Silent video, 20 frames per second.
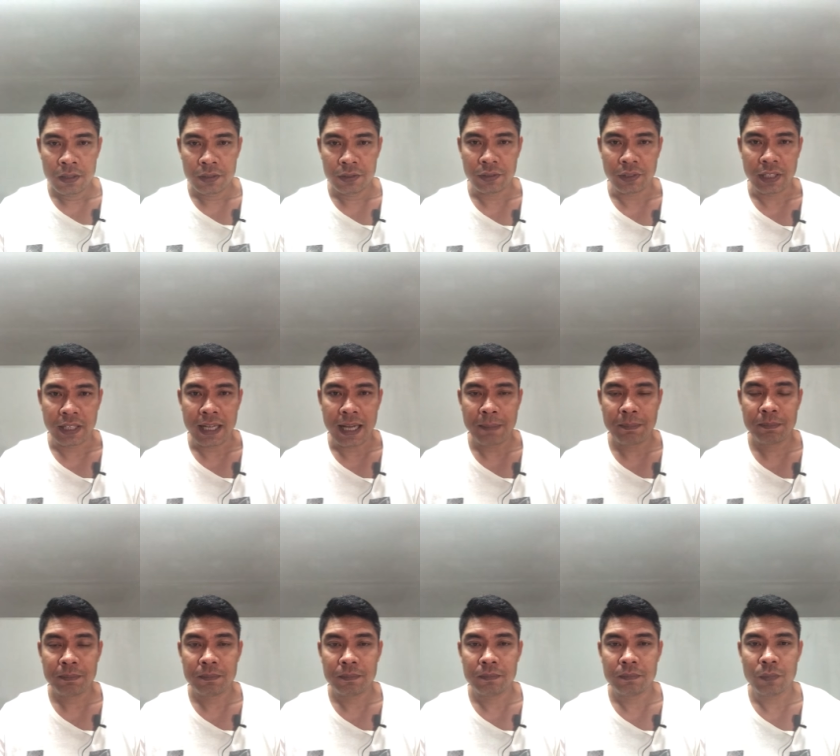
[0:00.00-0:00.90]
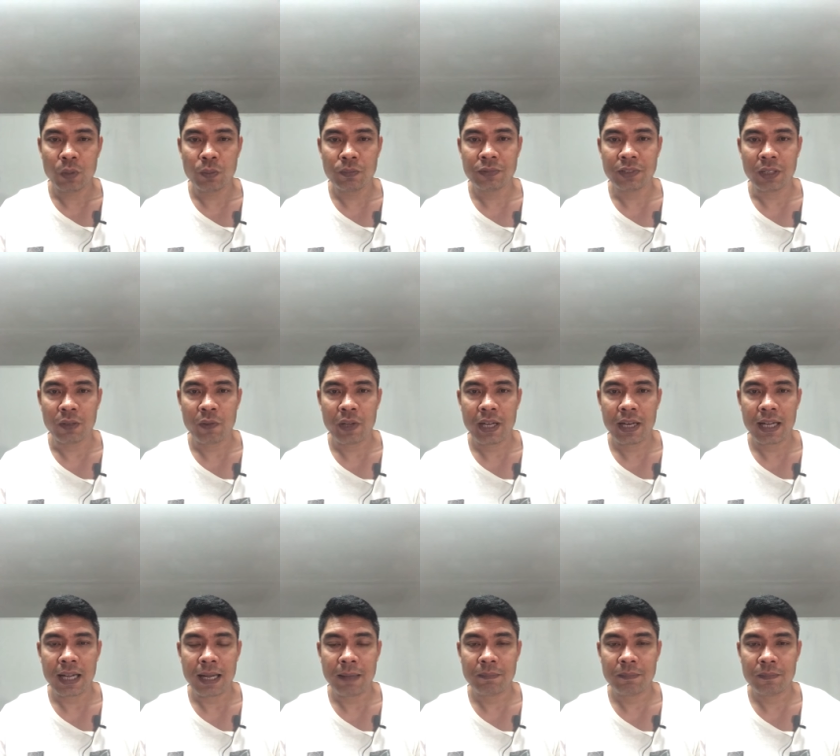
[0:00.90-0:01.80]
สวัสดีครับมุมสองเวียน
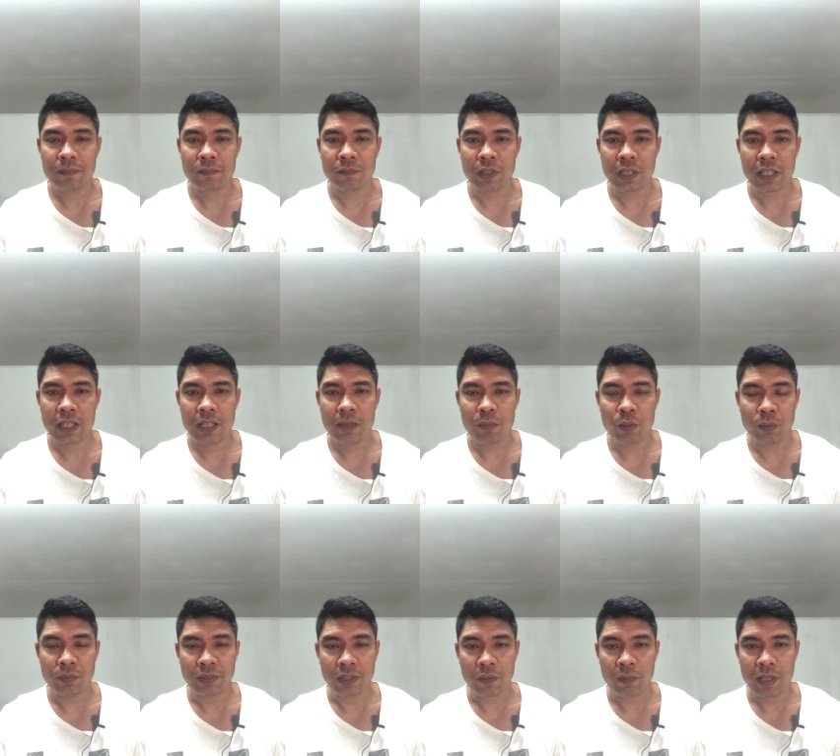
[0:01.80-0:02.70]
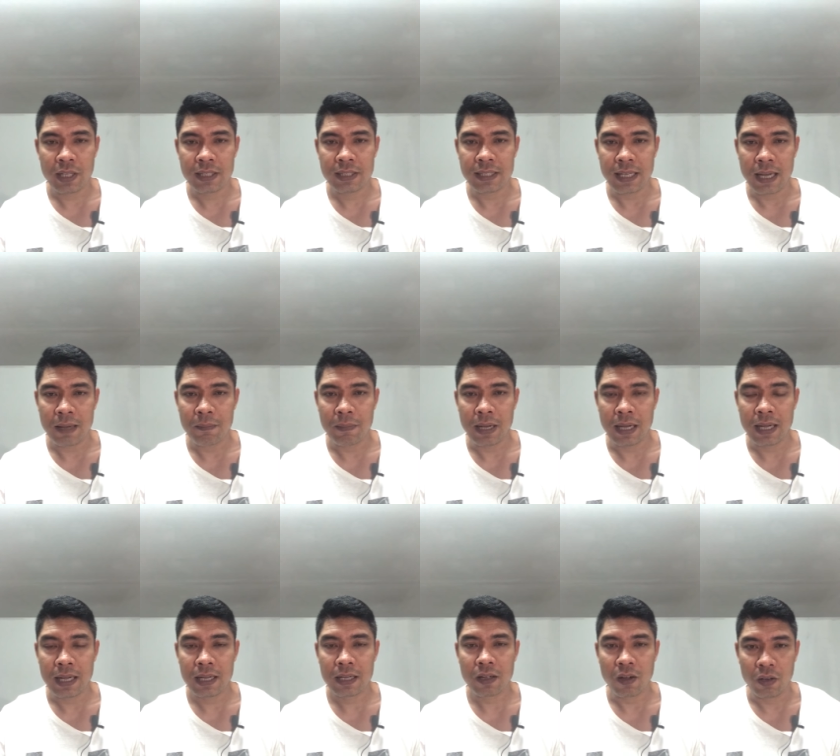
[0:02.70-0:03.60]
นะครับ วันนี้มุมสองเวียนจะมา
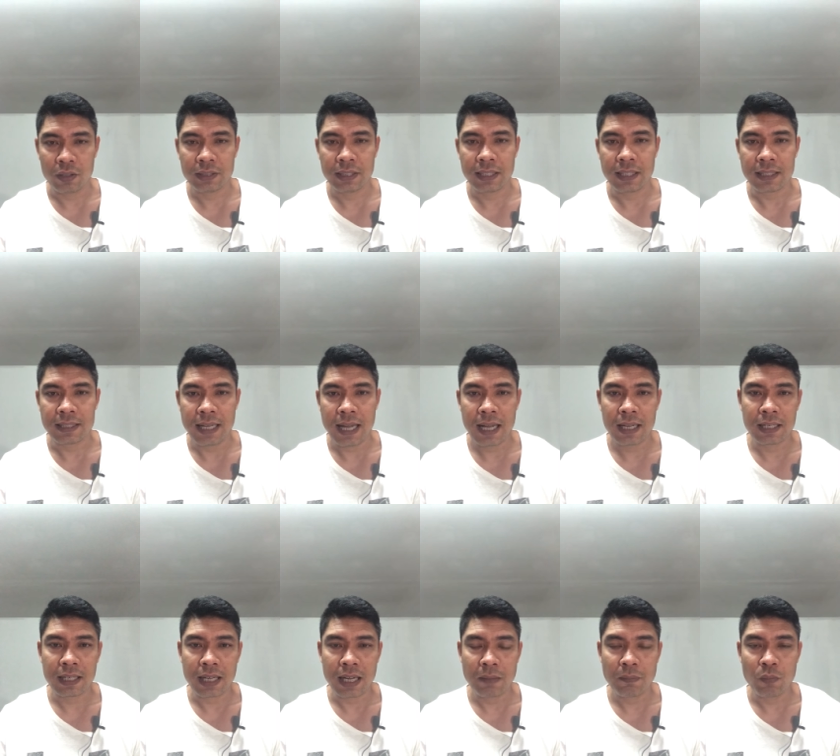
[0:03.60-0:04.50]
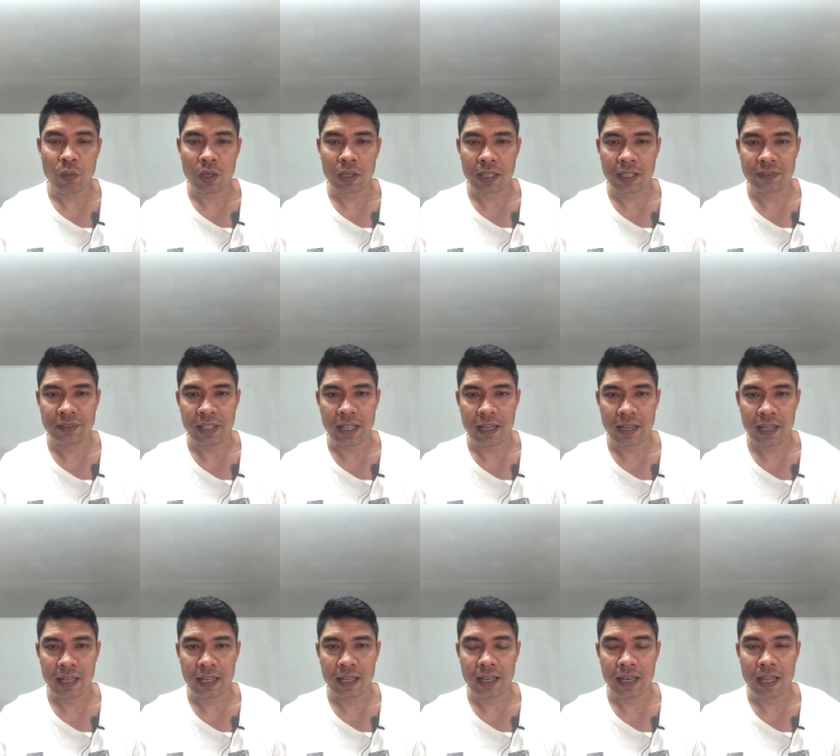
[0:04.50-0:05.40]
เกาะติดตะช่างนะครับ บวกกระแสเร
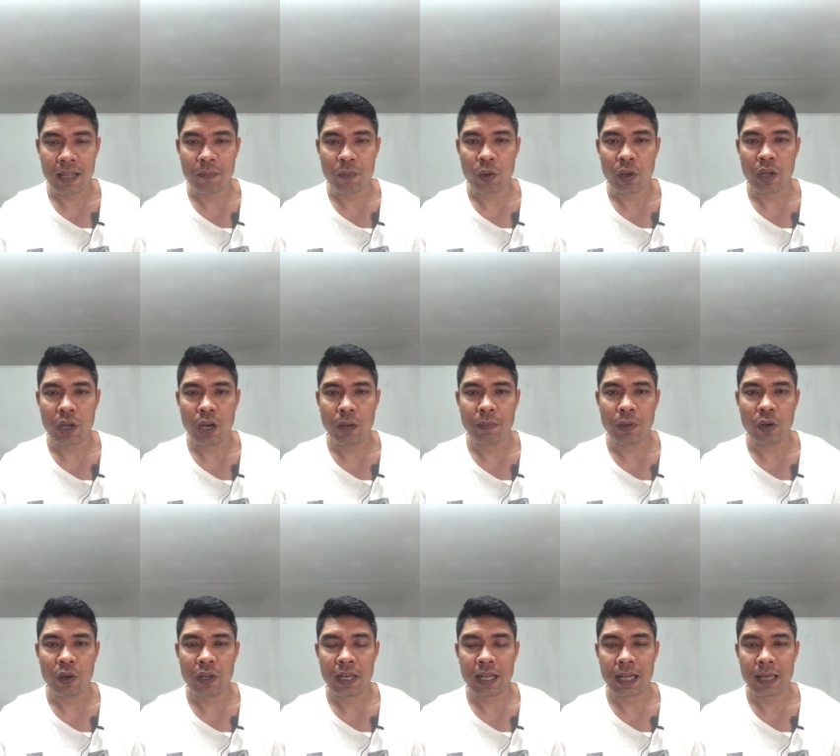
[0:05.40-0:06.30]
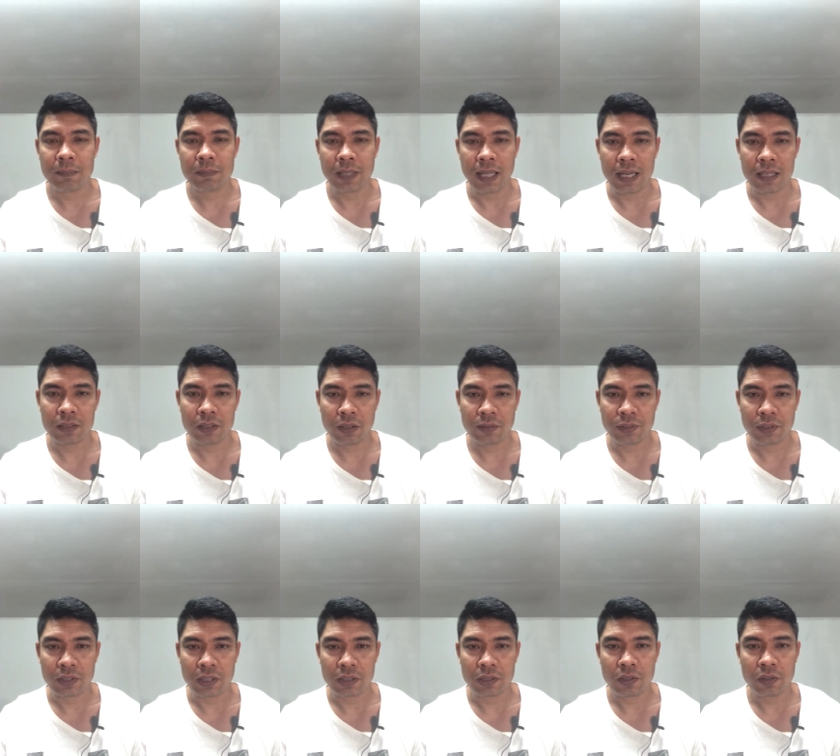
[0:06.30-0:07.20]
ทในมวยอ้อมน้อยนะครับ ถ่ายทอดส
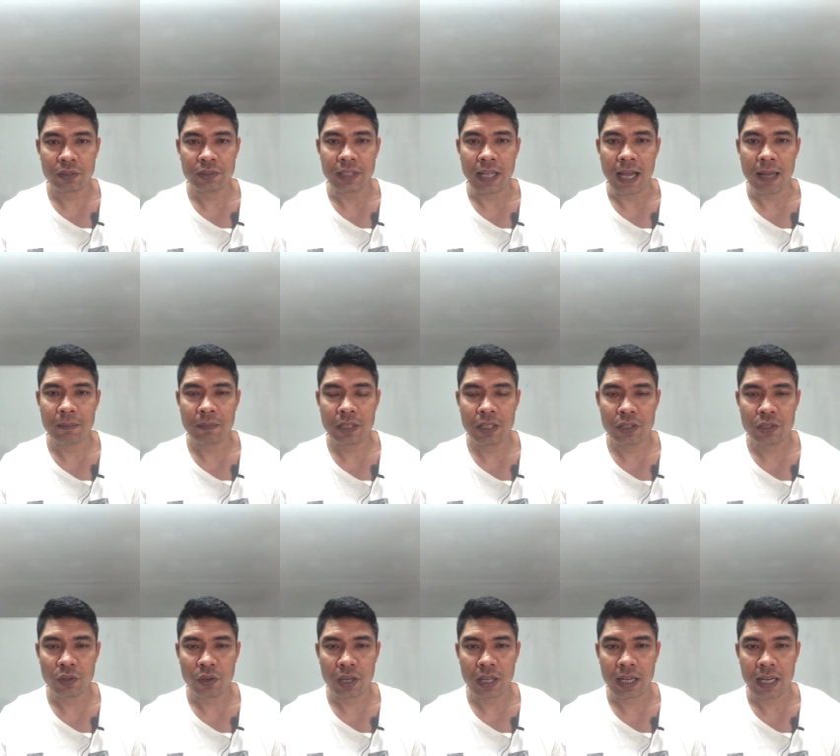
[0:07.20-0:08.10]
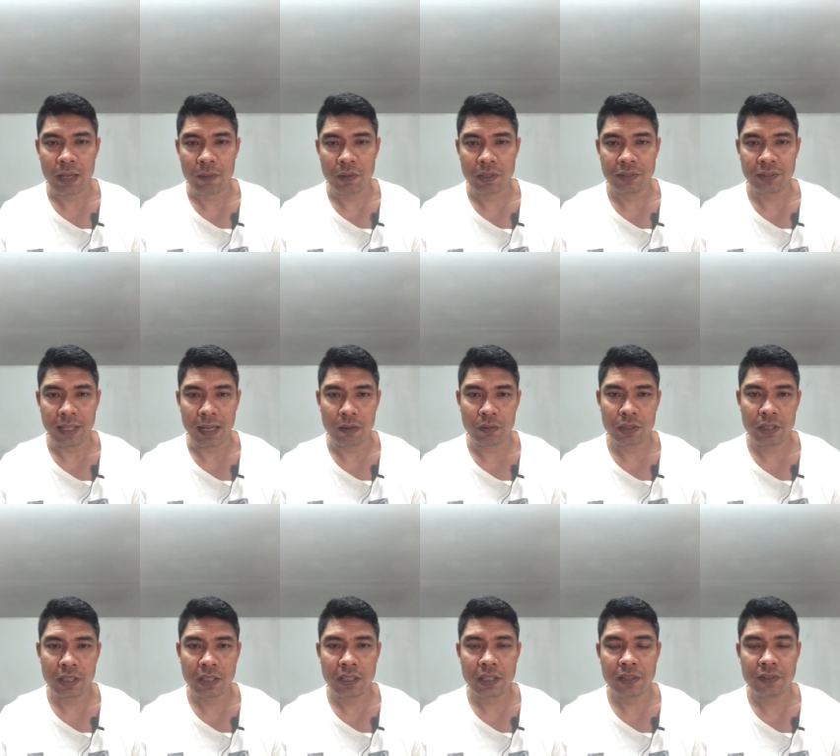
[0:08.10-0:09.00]
ดทางช่อง 3 ขึ้นชกกันในวันเสาร์
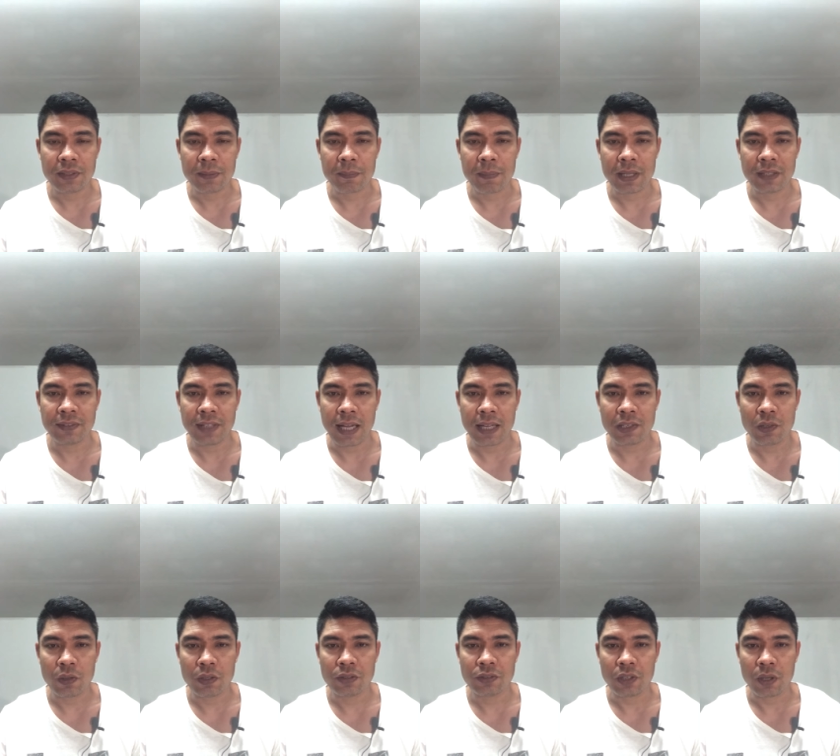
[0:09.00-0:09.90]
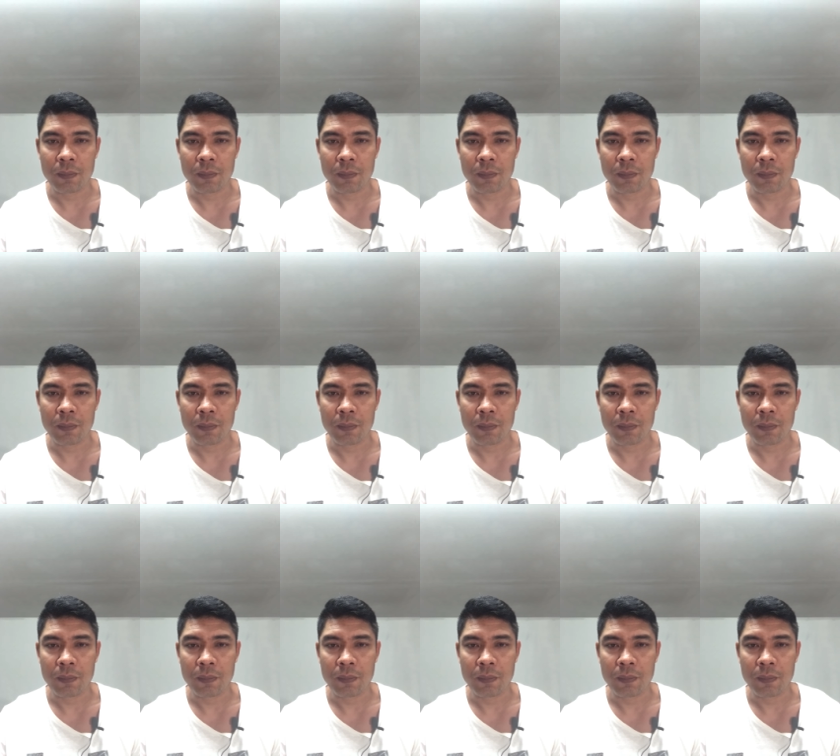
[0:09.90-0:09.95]
ที่ 20 เมษายน